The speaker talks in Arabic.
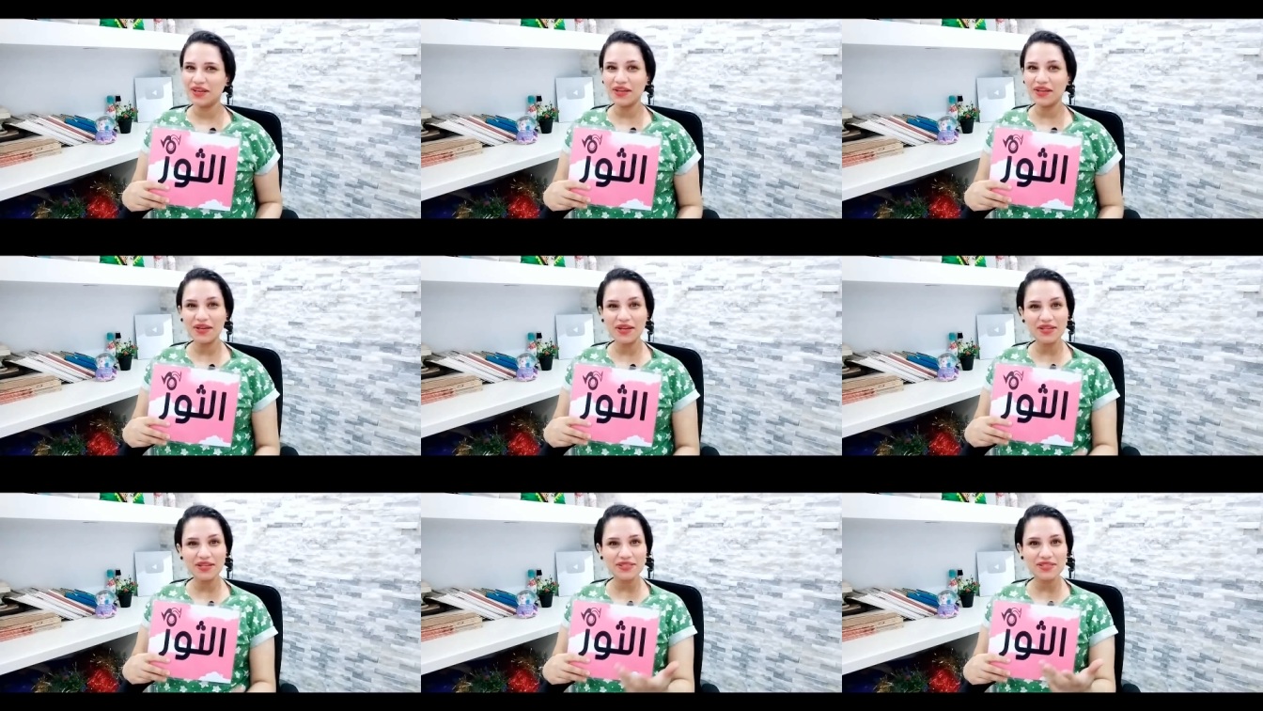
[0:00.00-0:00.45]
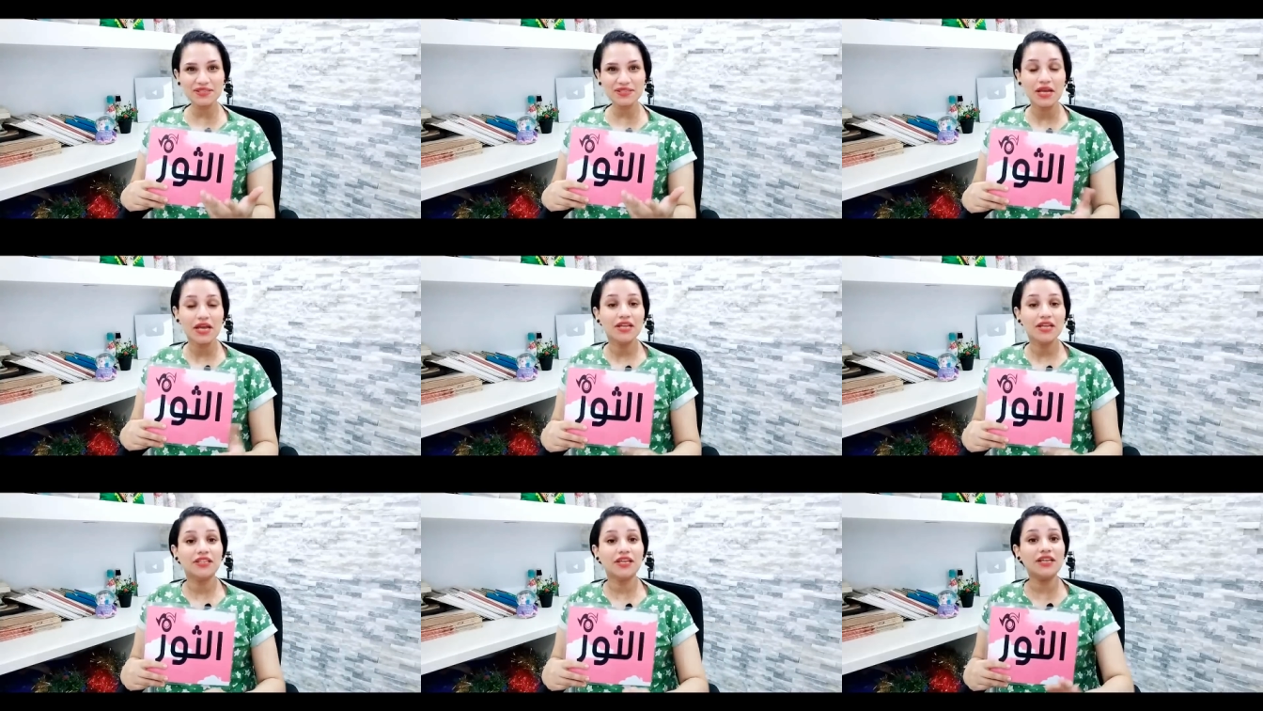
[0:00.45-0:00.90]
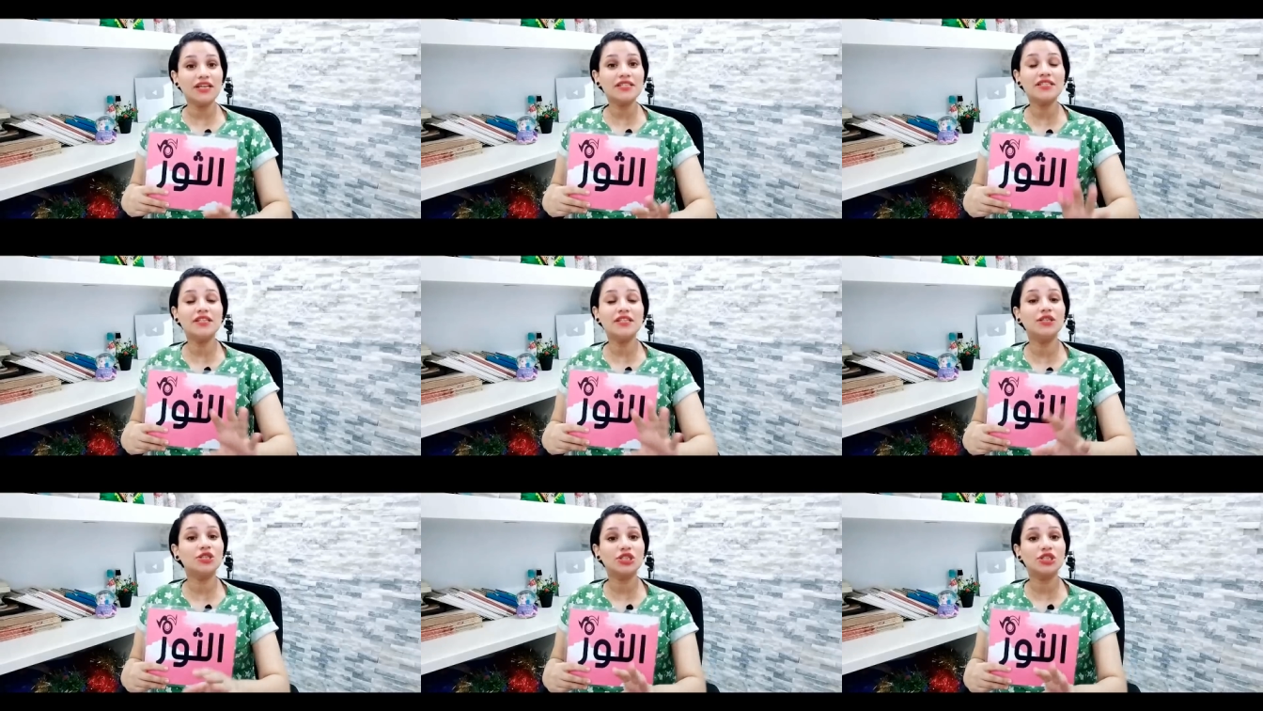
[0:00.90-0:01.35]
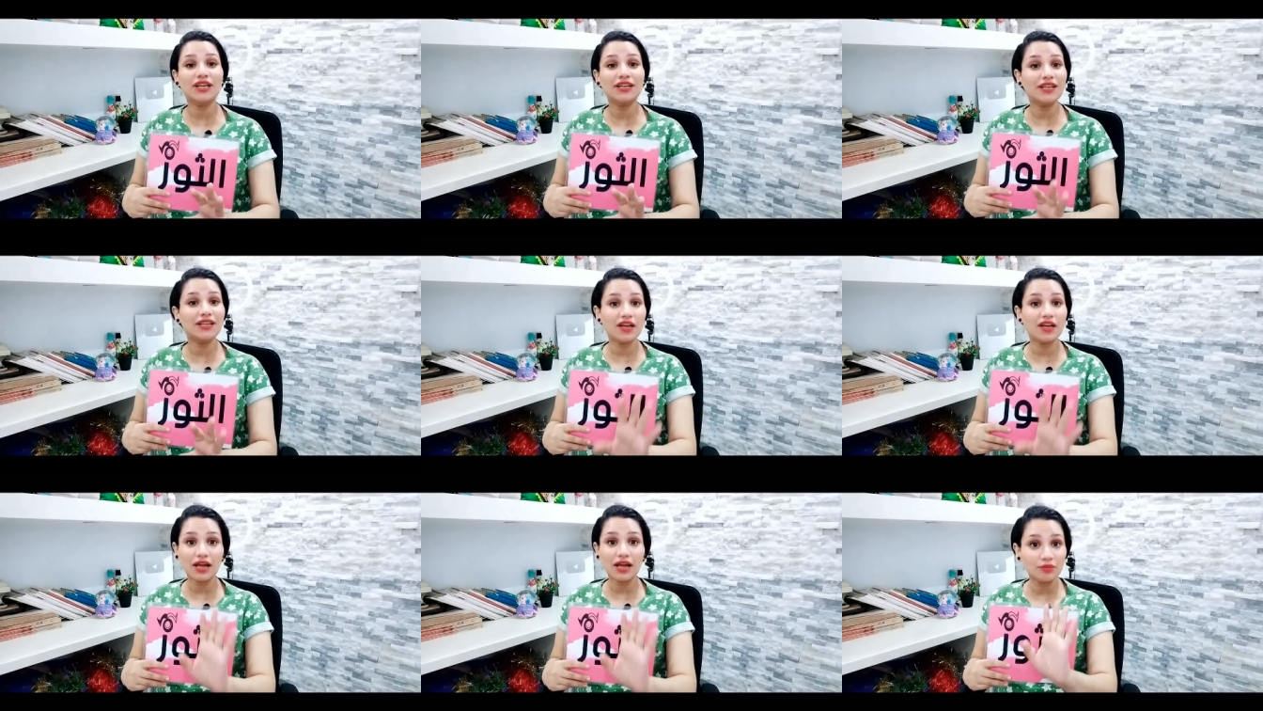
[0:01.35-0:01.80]
ايه اللذاذه تحس ان
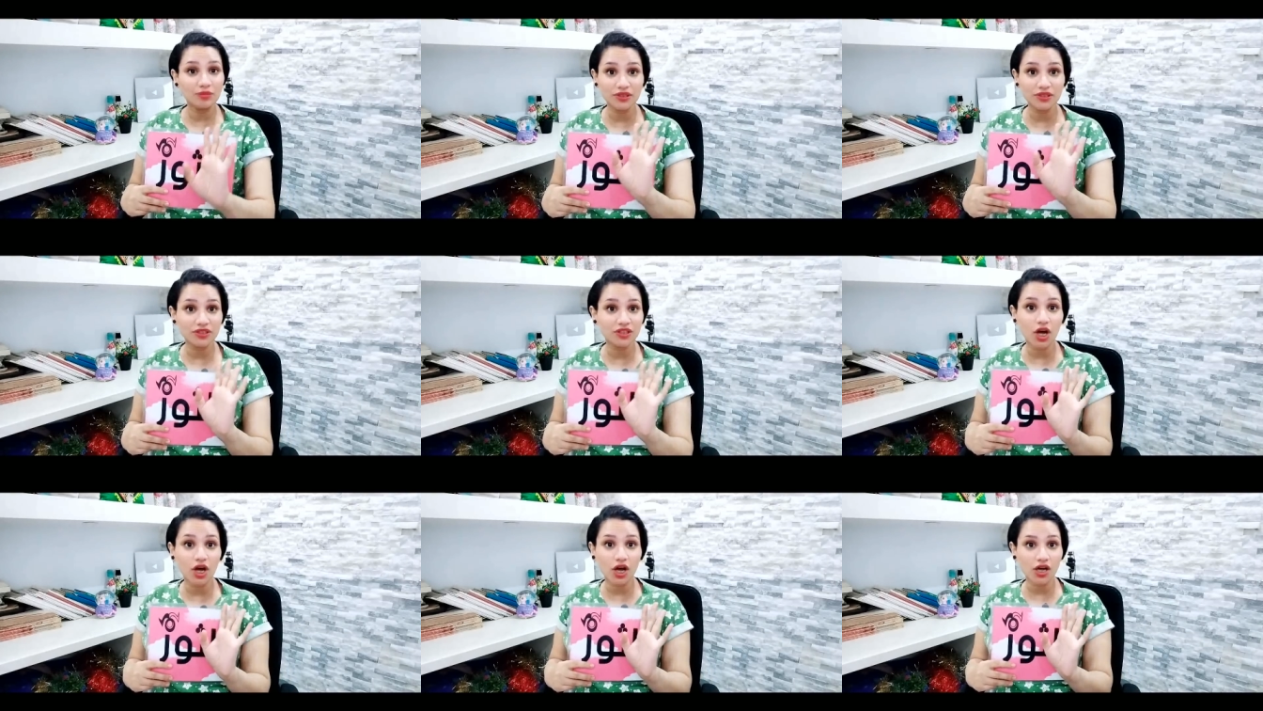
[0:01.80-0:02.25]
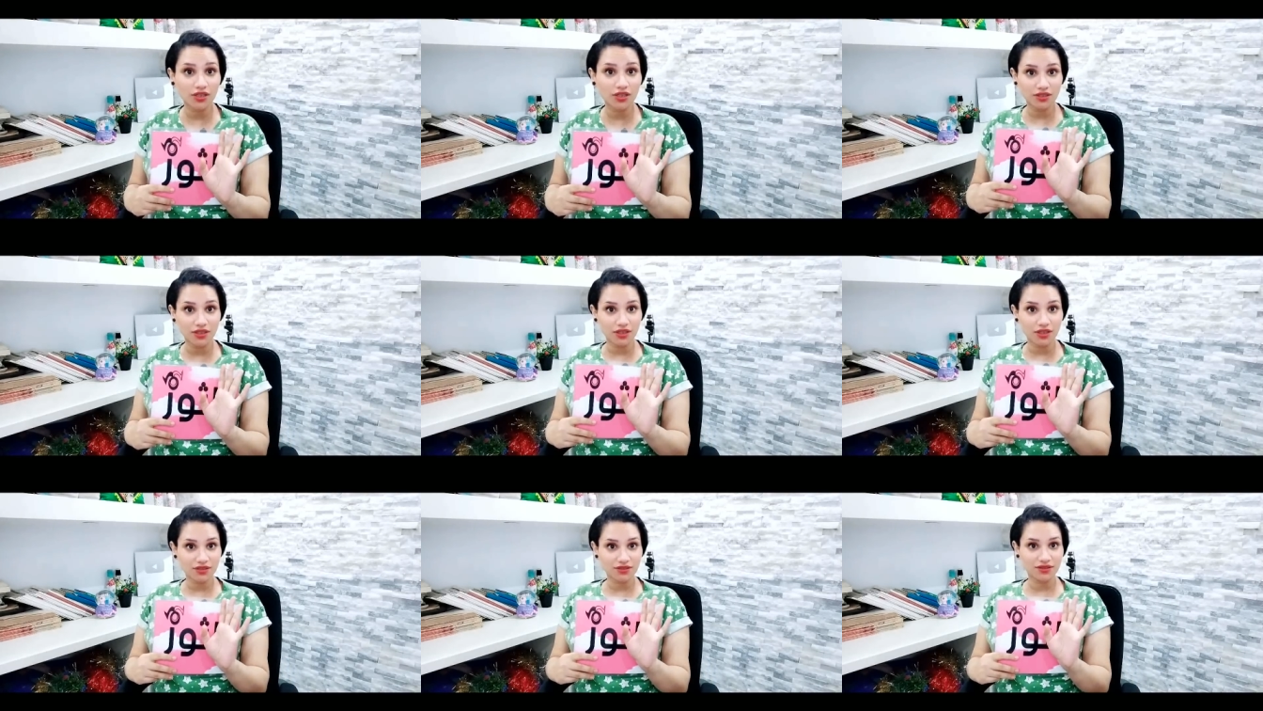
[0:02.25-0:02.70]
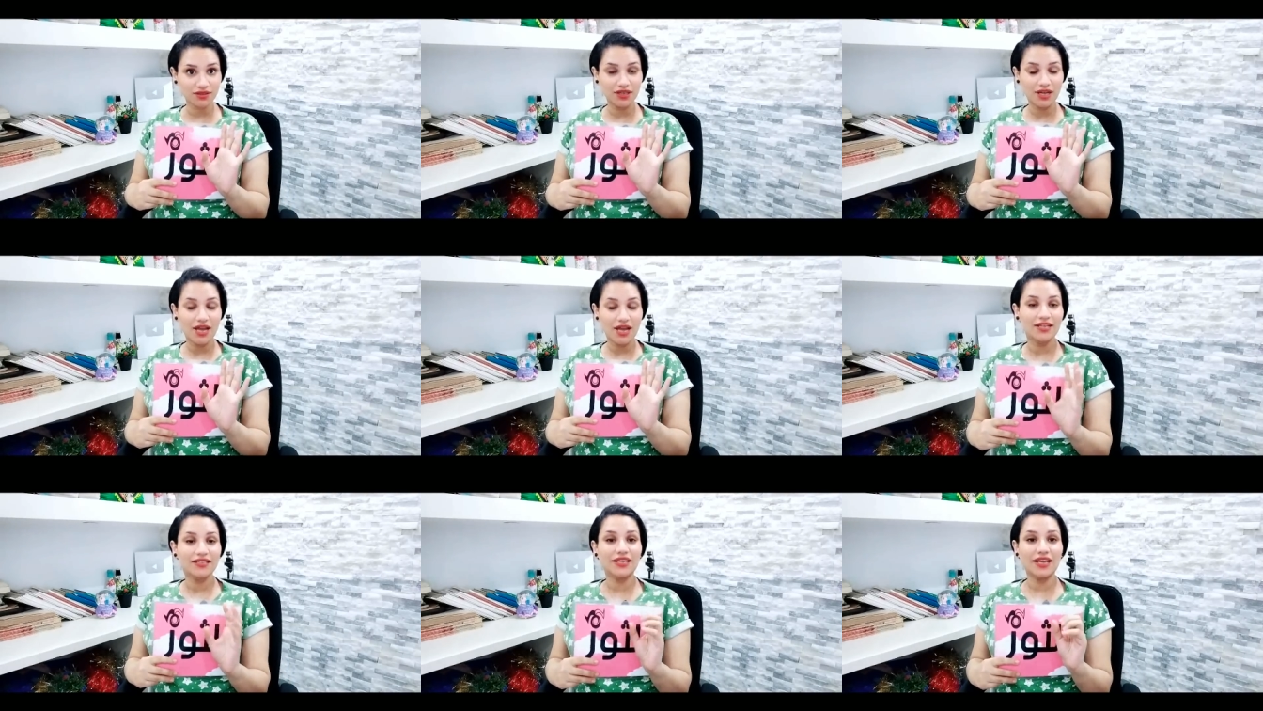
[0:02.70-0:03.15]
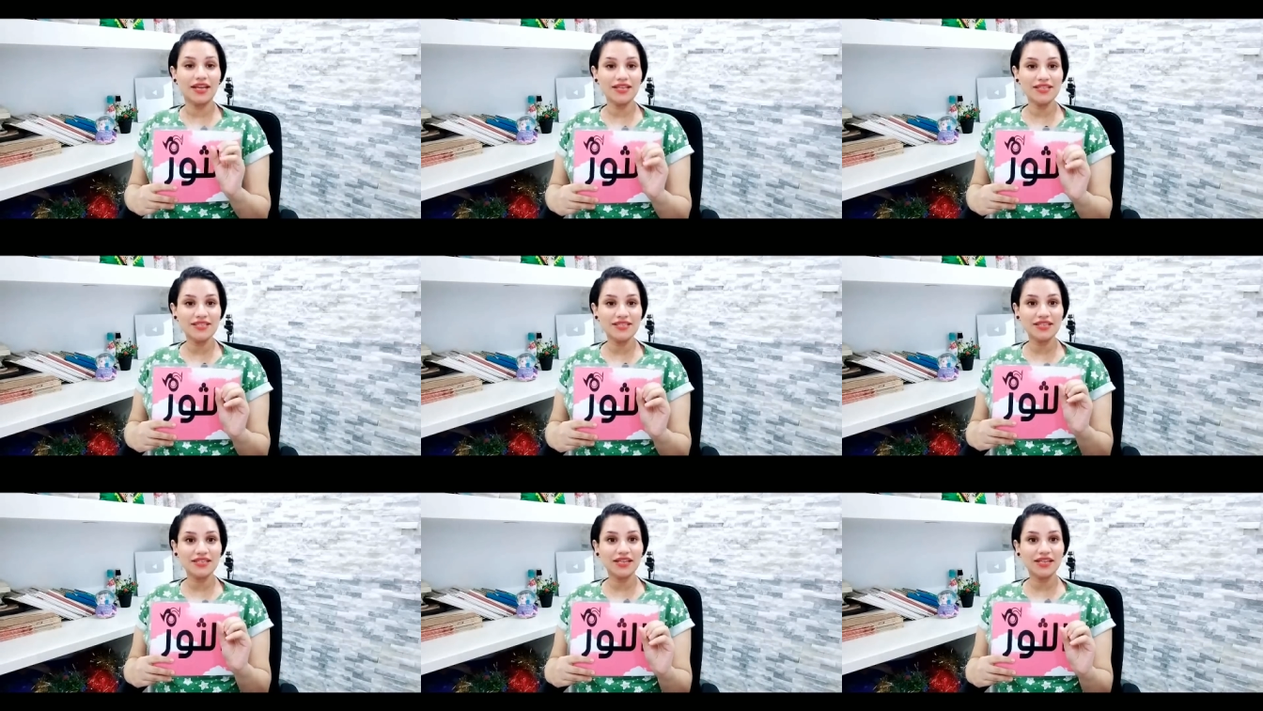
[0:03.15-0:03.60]
شكلك قلب يتغير
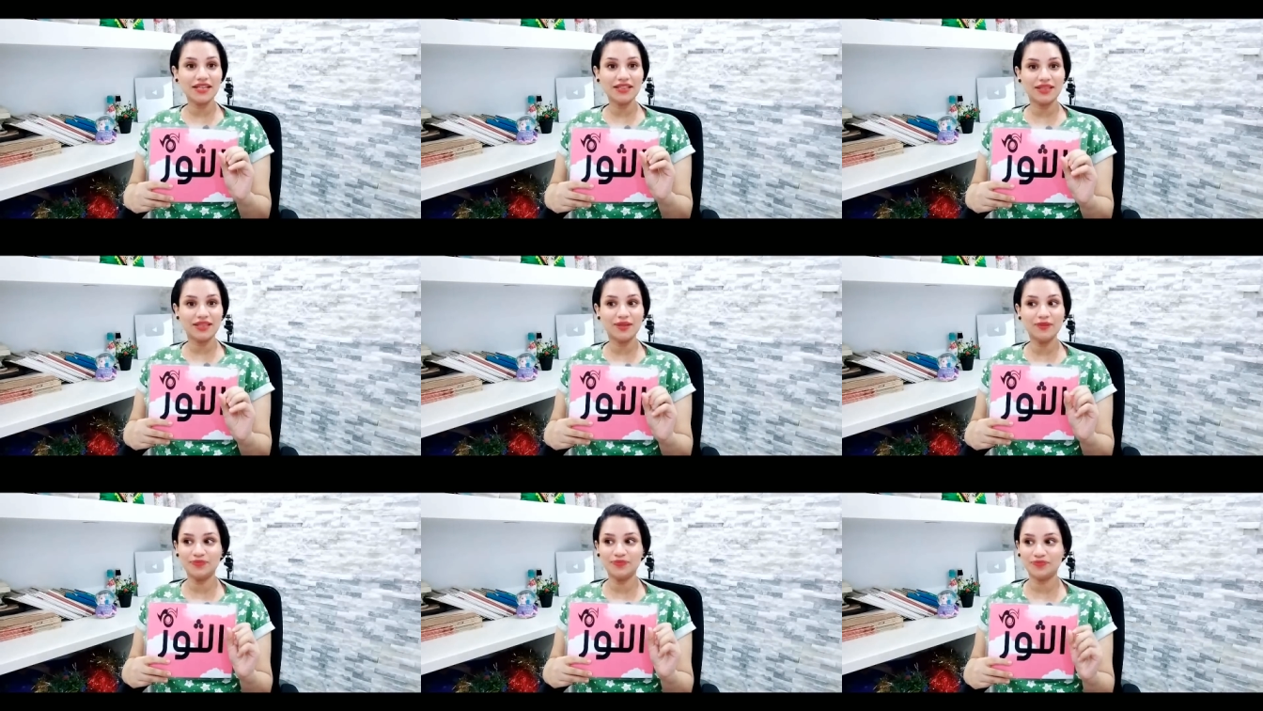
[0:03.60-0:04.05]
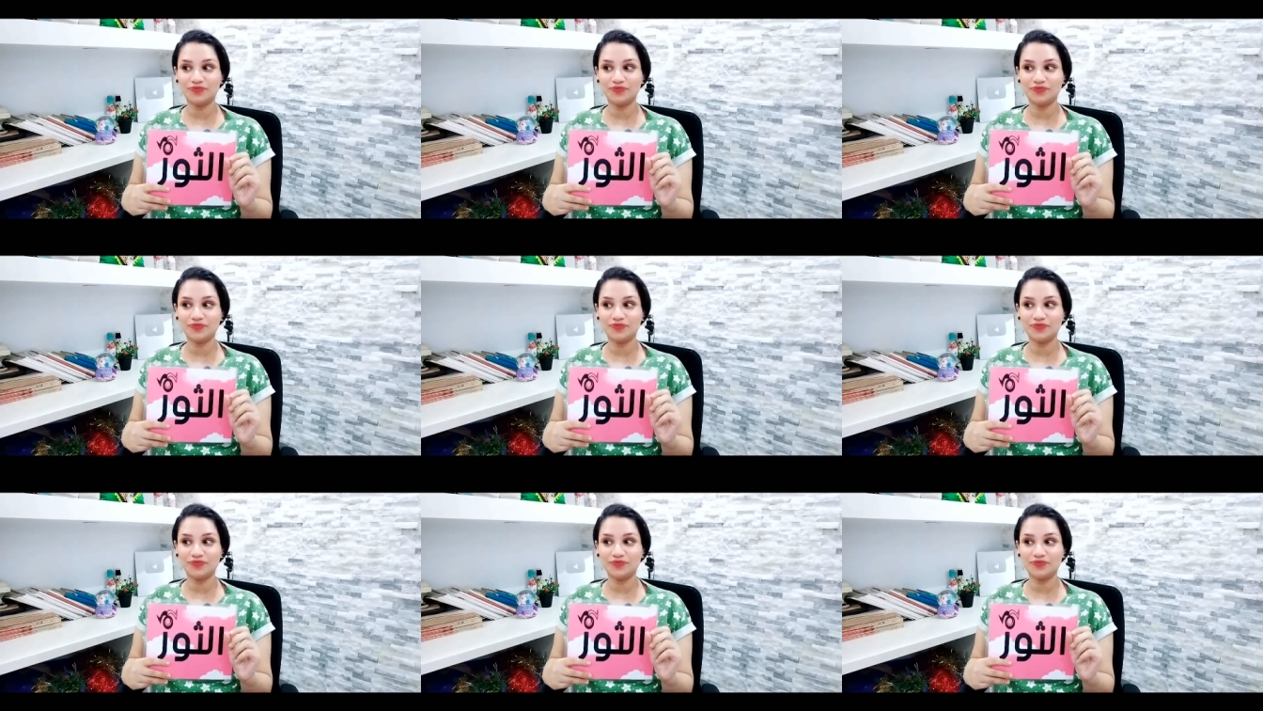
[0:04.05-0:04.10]
تحس ان انت